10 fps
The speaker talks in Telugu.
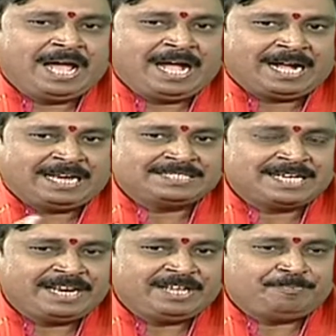ఆ
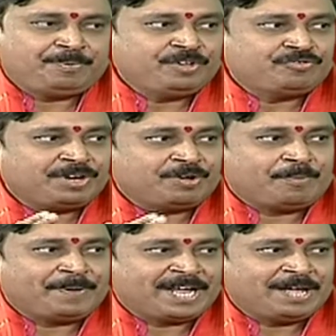కలశానికి పీచున్న
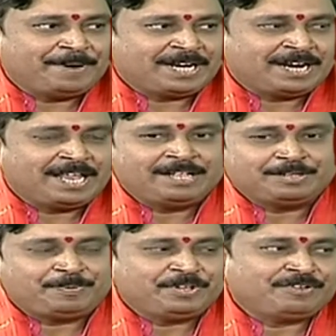కొబ్బరికాయ పెట్టాలా
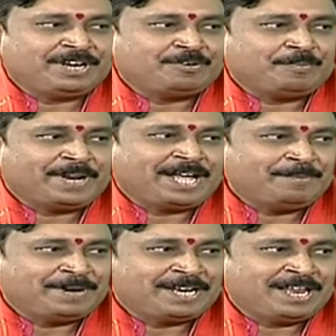లేదా పీచు లేని కొబ్బరికాయ
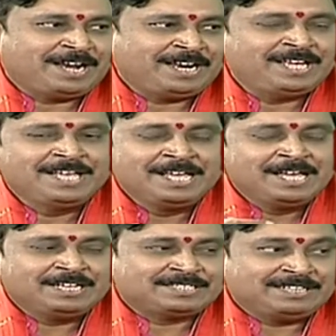పెట్టాలా అని
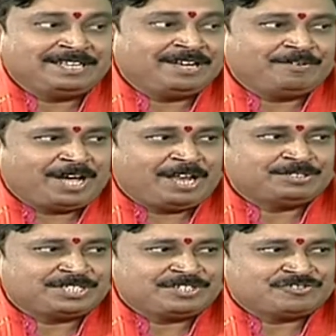సందేహం
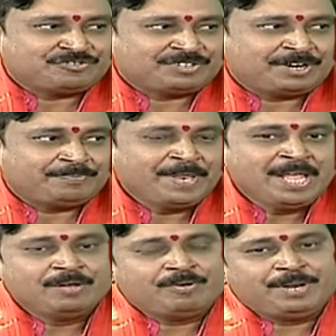ఆలోచన చేస్తుంటారు
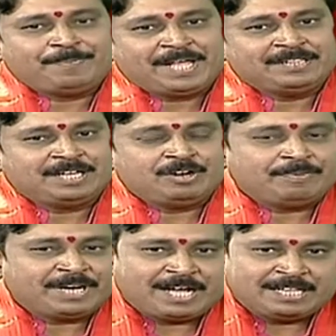కొన్ని ప్రాంతాల్లో
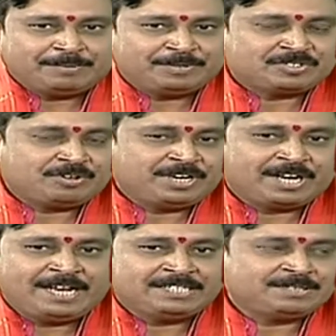మనకు ఆంధ్రప్రదేశ్లోనే
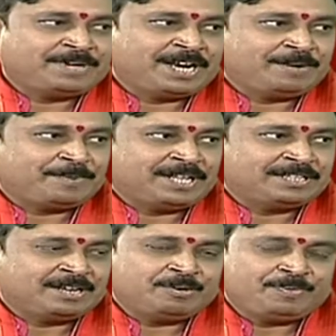రాయలసీమ లాంటి
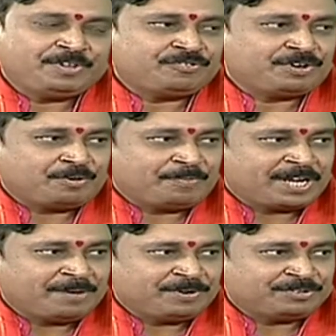ప్రాంతాల్లో పీచున్న
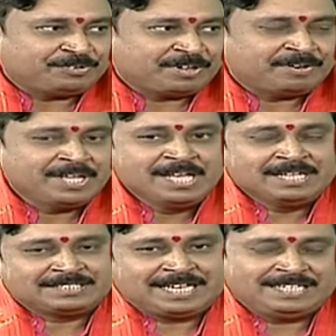కొబ్బరికాయ పెడుతుంటారు
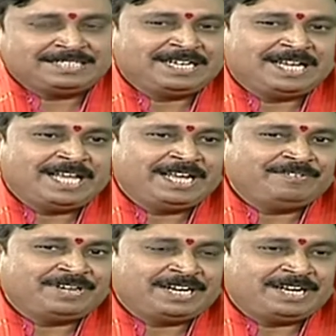సహజంగా
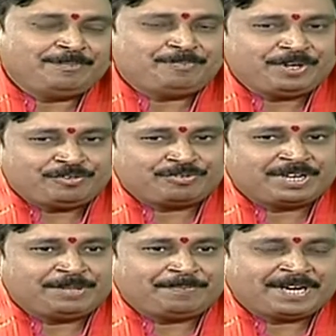ఏమిటంటే
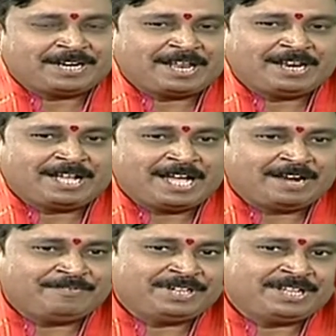పీచున్నది పెట్టడానికి
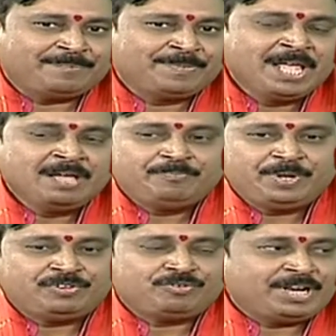కారణం ఏంది
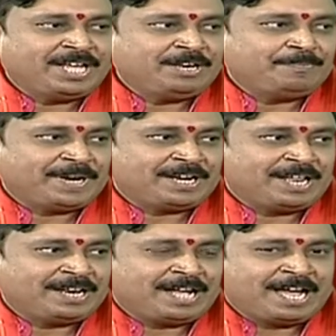పీచు లేని
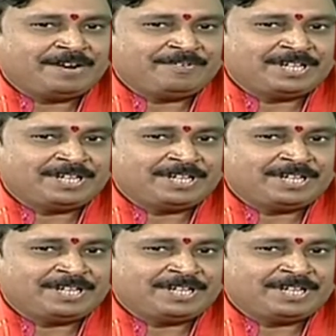పెట్టడానికి కారణం